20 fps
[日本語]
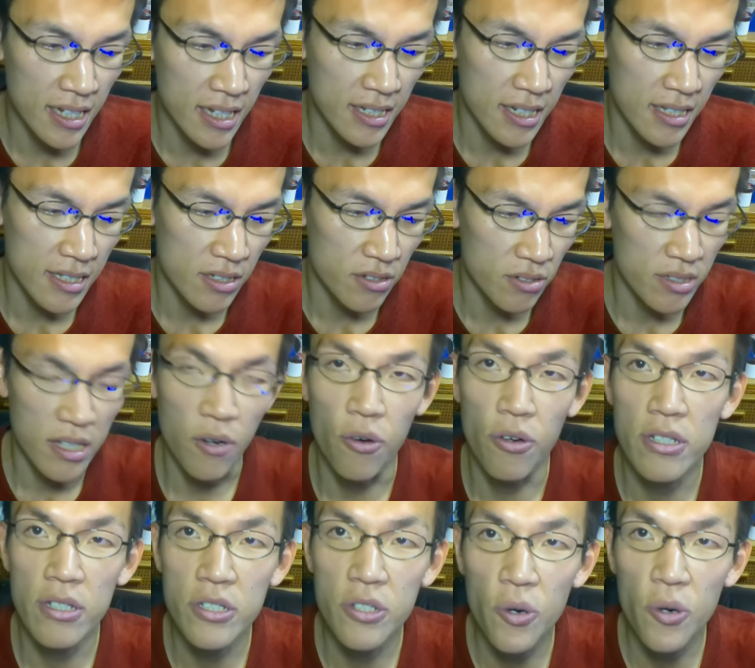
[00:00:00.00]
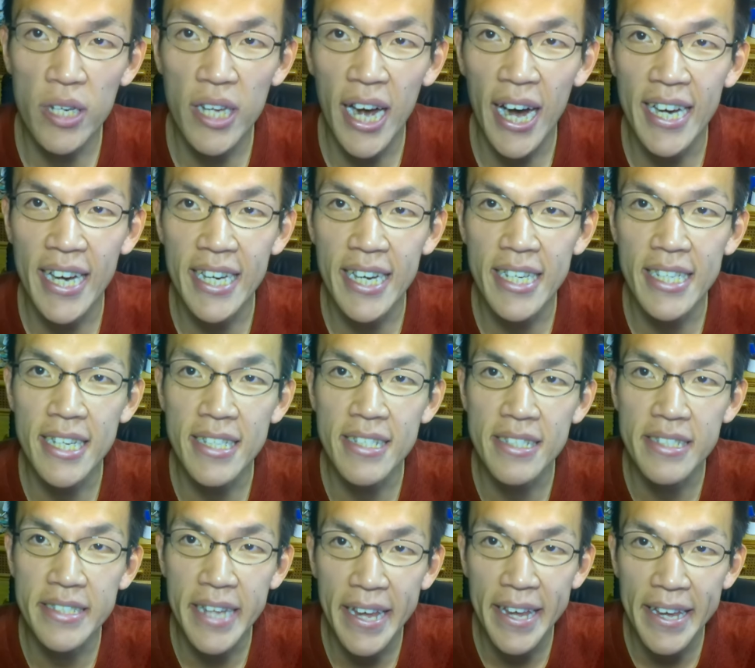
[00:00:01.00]
が経つのって本当に早いで
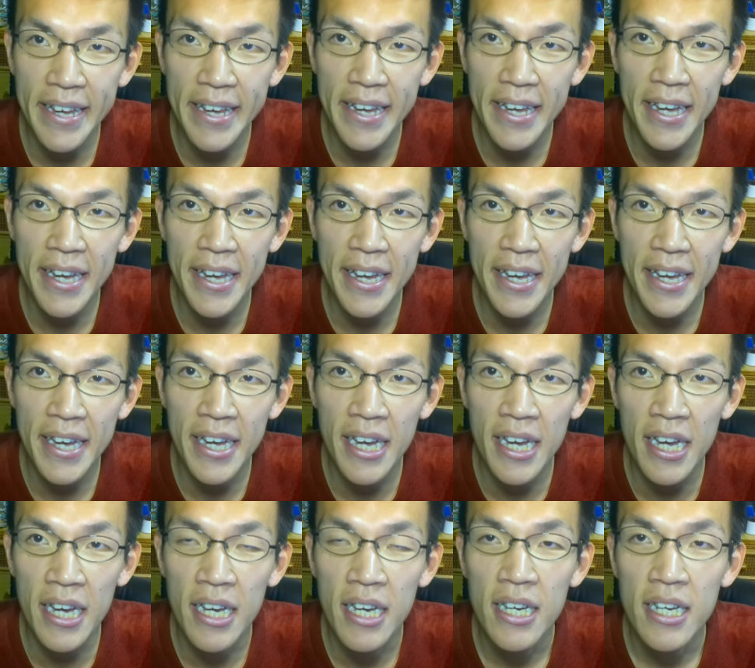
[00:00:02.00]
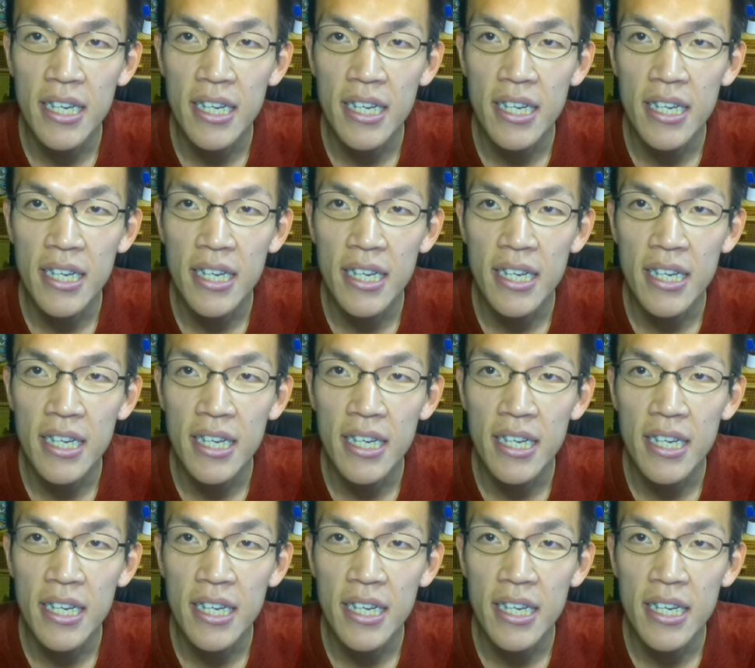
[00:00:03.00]
すね。